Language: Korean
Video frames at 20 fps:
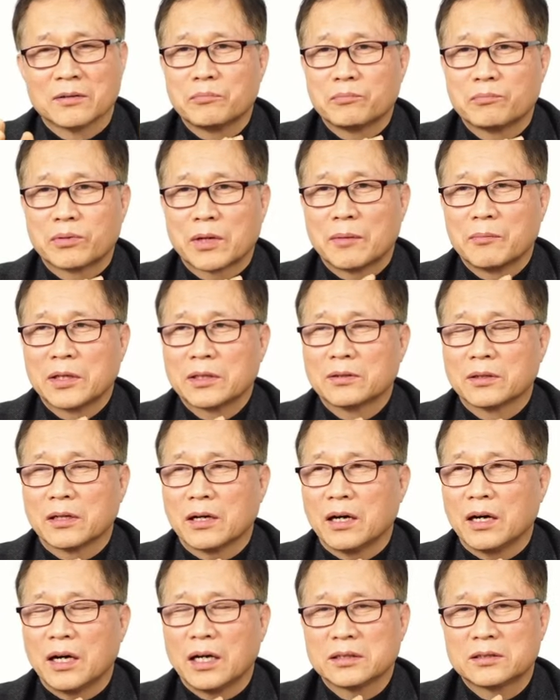브라만트는
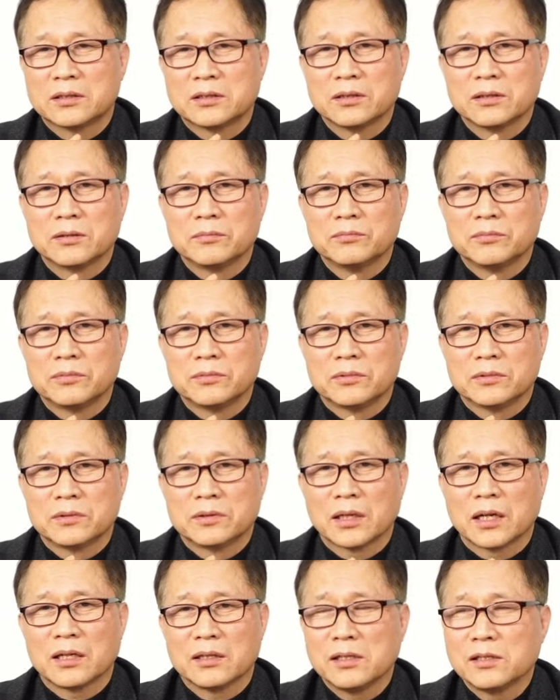아 지금
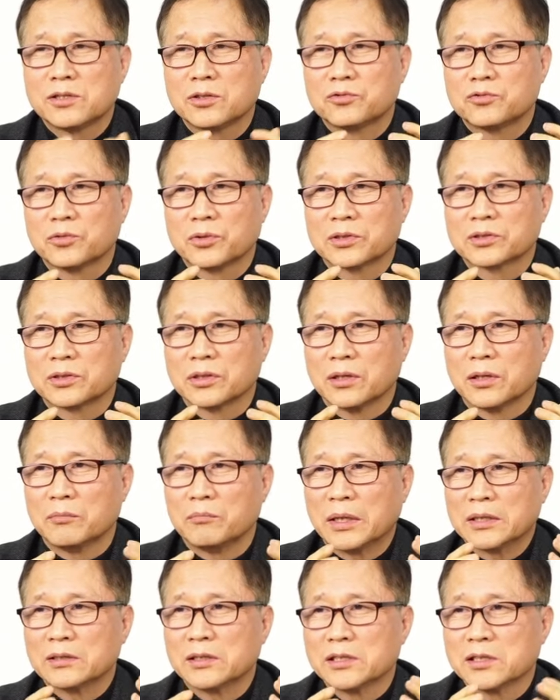제가 일찍 죽어서
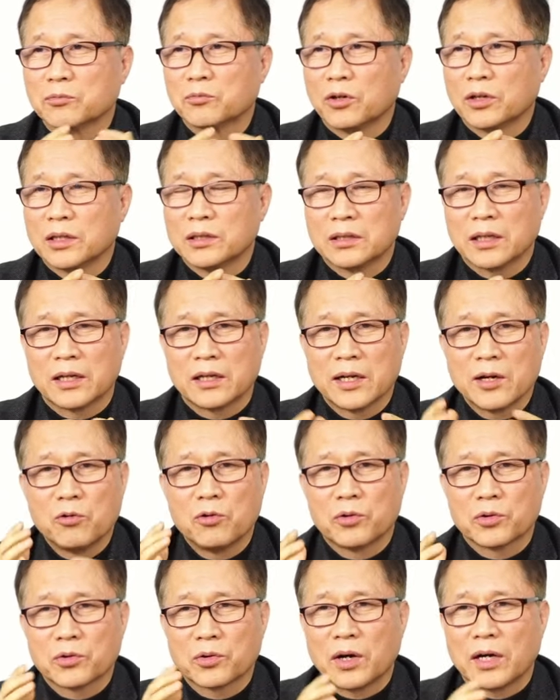만들지 못했는데
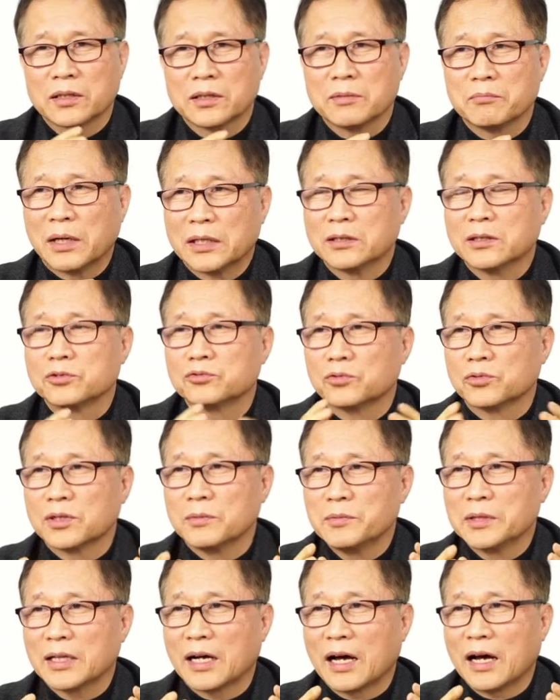레오 교황이 만들어 줄
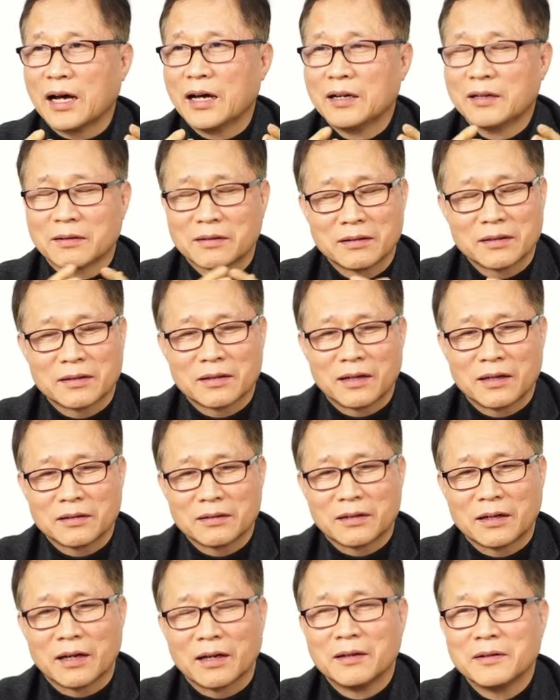겁니다. 그렇게
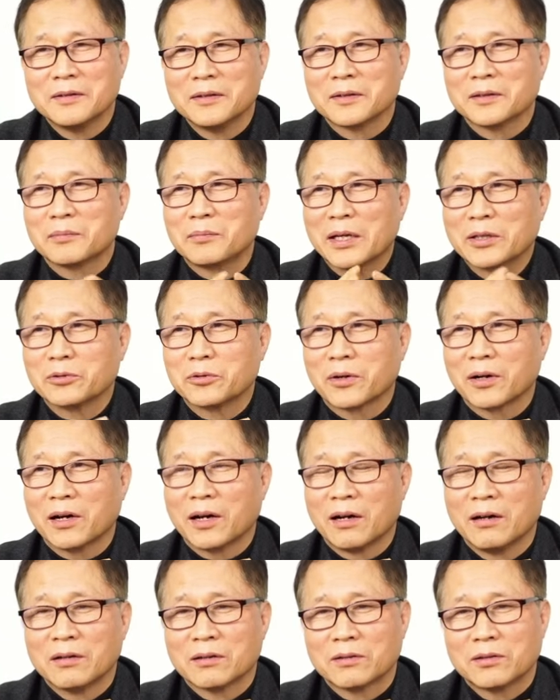하니까
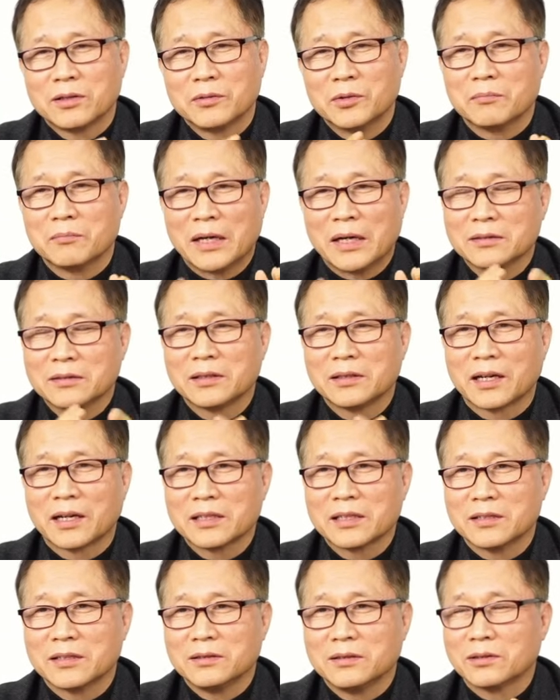베드로가 그러면 만들
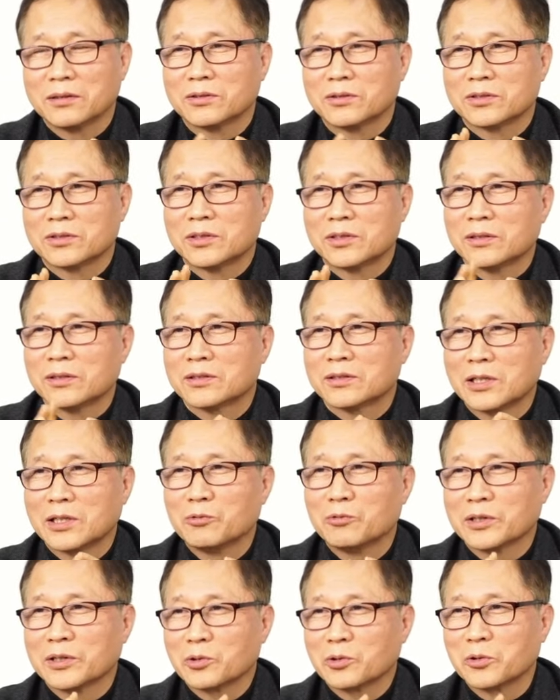때까지는 넌
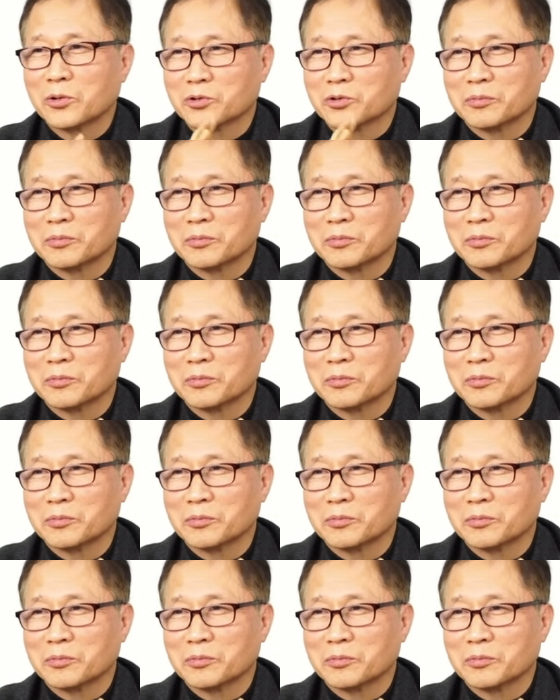천국에 들어올 수